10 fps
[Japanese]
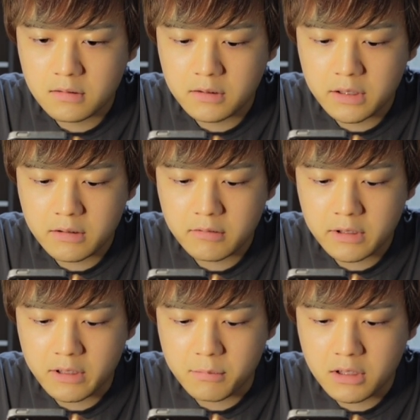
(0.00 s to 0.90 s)
うんで
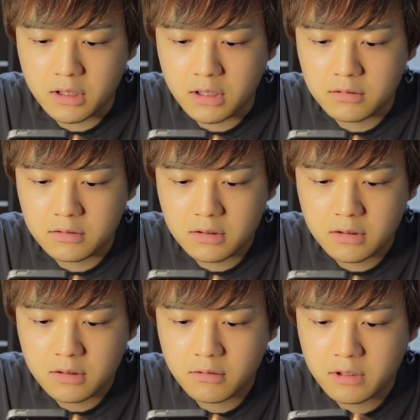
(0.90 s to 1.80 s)
暗闇か、
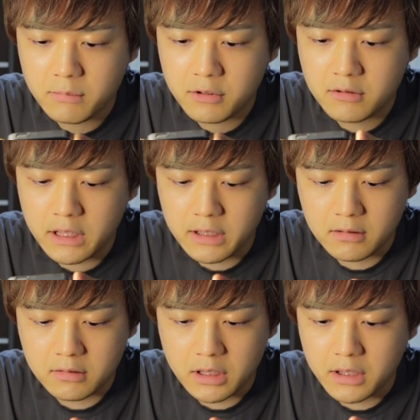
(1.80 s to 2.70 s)
暗闇食らいた
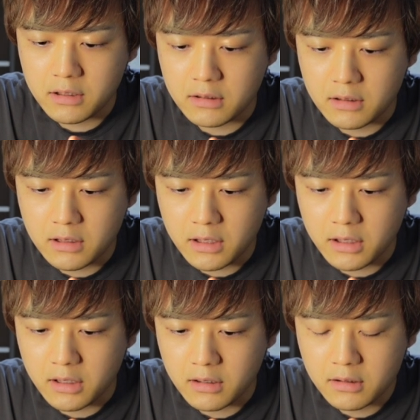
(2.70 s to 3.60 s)
くないん
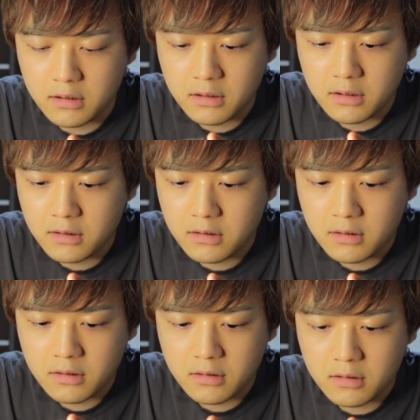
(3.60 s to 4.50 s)
で、
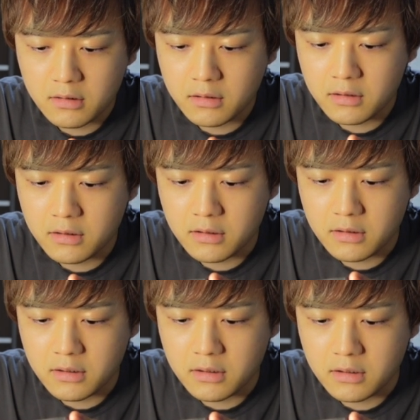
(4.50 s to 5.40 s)

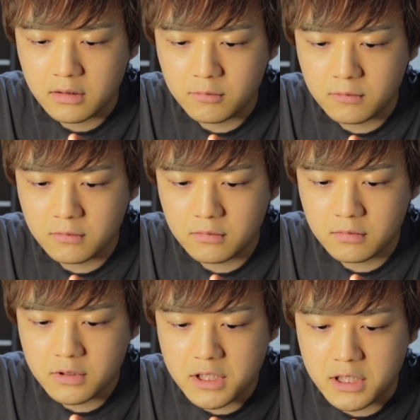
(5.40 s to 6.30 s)
えー、
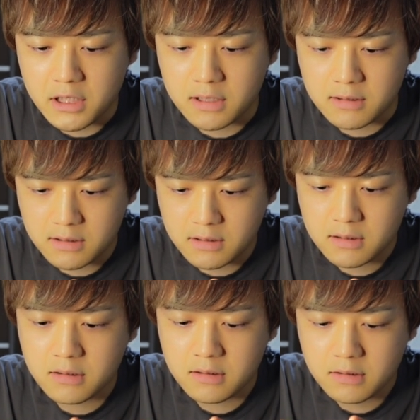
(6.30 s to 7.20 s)

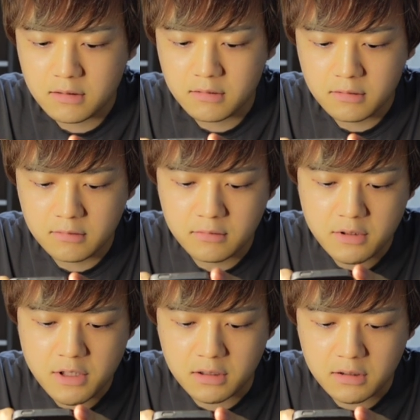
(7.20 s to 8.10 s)
ノーチラスいっ
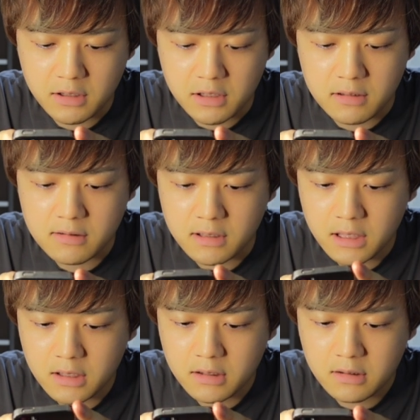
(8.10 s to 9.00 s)
ちゃっていいですね。